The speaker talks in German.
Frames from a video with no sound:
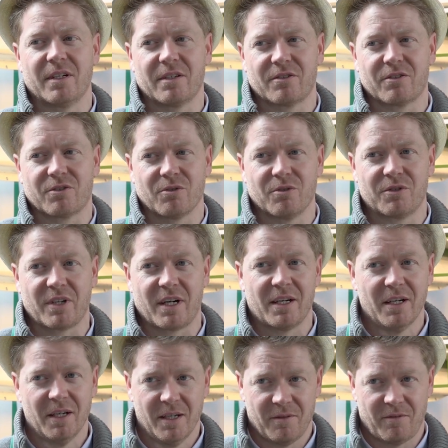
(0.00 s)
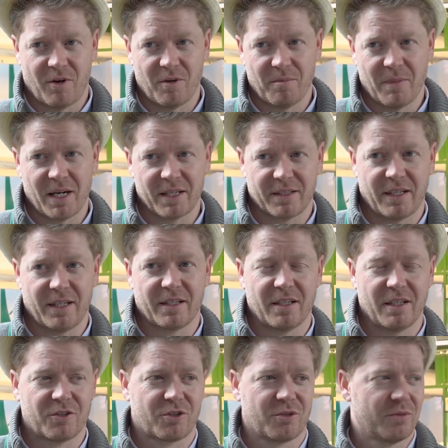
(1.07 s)
Das ist unter
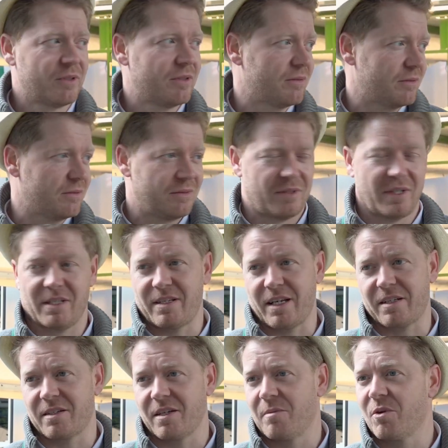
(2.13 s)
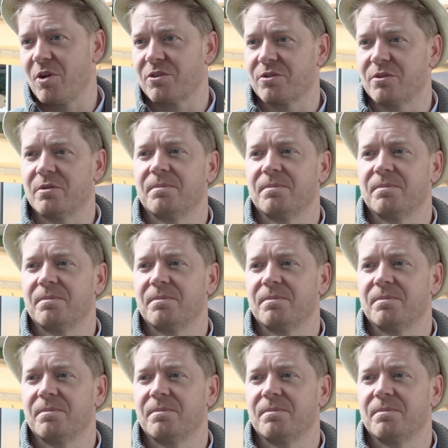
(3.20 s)
Wochenmarkthändlern schon der Sechser im Lotto.